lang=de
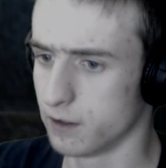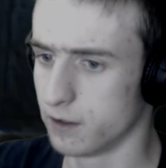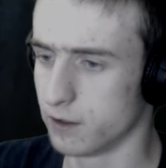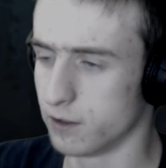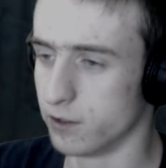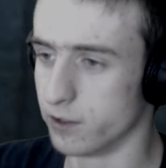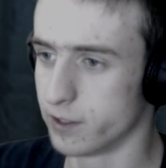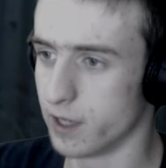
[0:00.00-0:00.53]

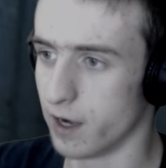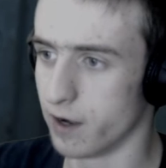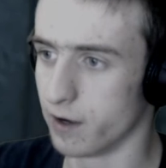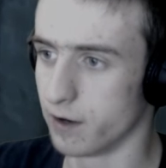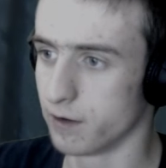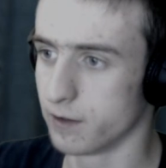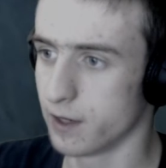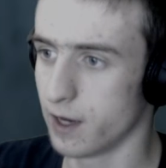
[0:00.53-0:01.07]
Und
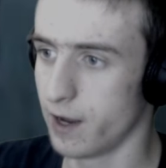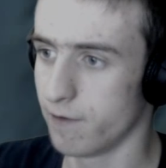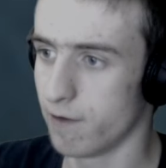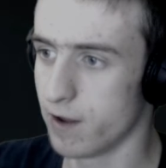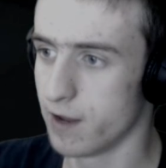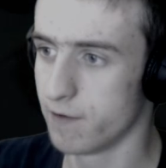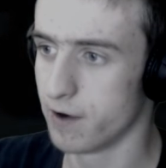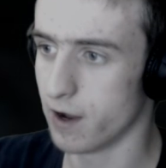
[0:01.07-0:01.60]
dann gehen wir
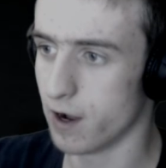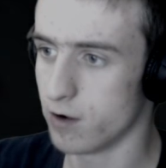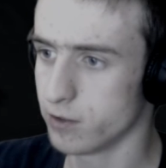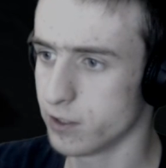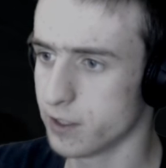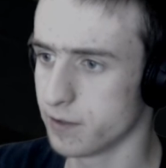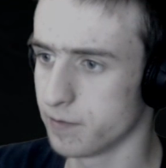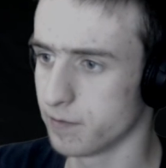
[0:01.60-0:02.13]
hier wieder
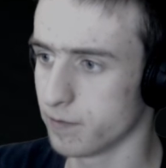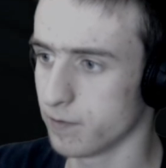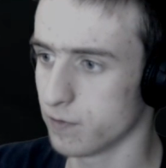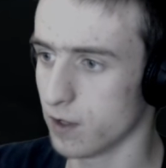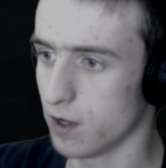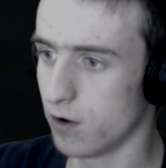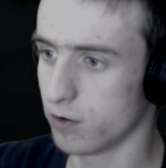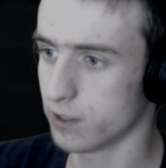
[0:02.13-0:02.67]
raus.
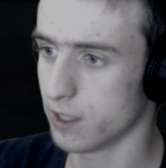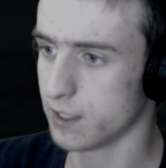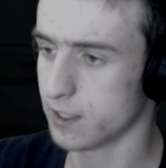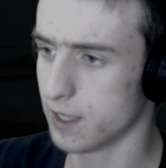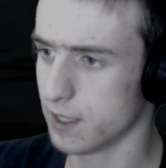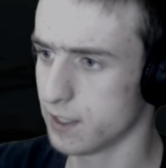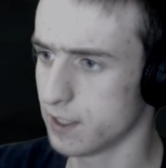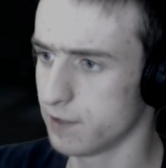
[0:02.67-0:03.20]
Auch das
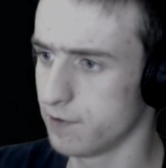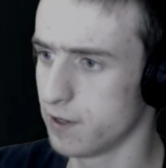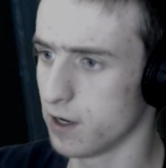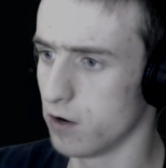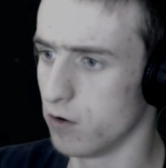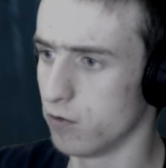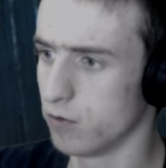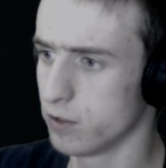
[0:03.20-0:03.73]
hat sich wieder
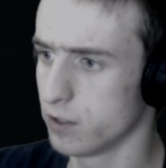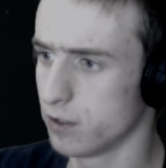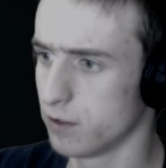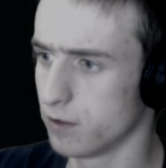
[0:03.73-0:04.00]
gelohnt.